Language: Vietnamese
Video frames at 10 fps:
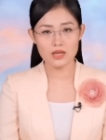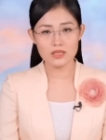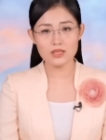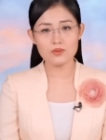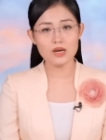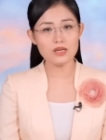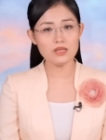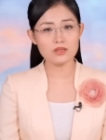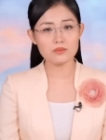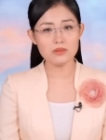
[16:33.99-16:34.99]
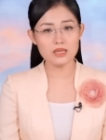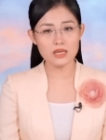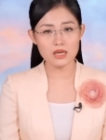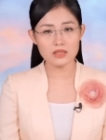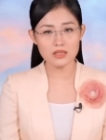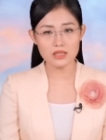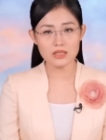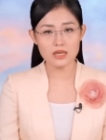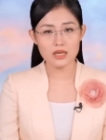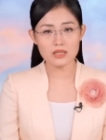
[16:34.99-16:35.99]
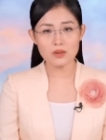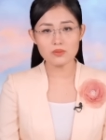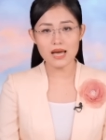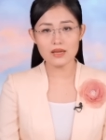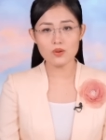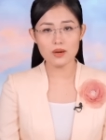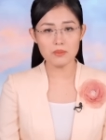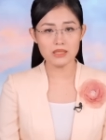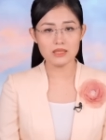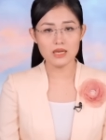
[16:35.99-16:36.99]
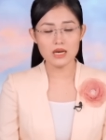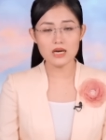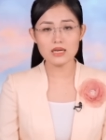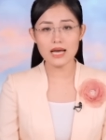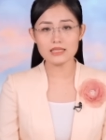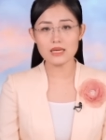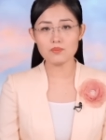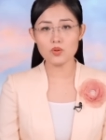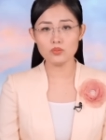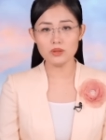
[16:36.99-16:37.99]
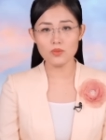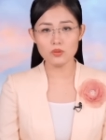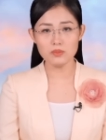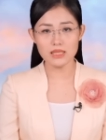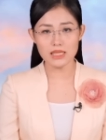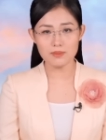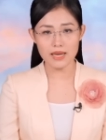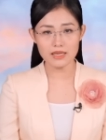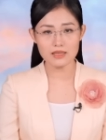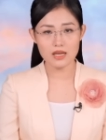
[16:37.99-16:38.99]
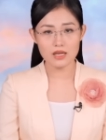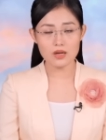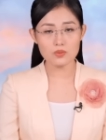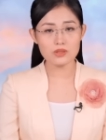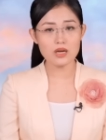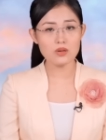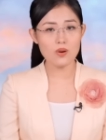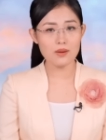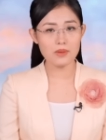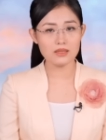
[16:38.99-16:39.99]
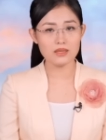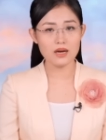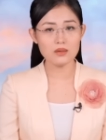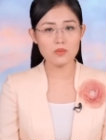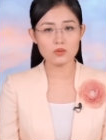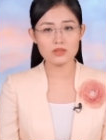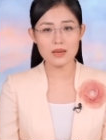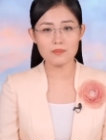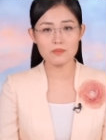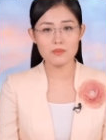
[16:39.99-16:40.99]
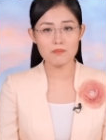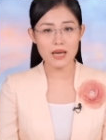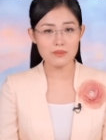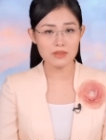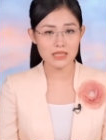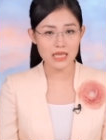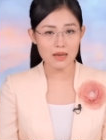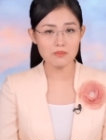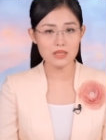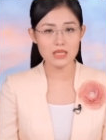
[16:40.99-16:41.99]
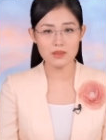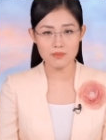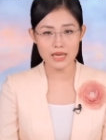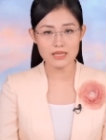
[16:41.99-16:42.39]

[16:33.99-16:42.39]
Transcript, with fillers: Nhiều nơi lượng mưa lớn như Đông Lai, Hòa Bình hơn 244 mm, Ngọc Sơn, Hòa Bình hơn 178 mm,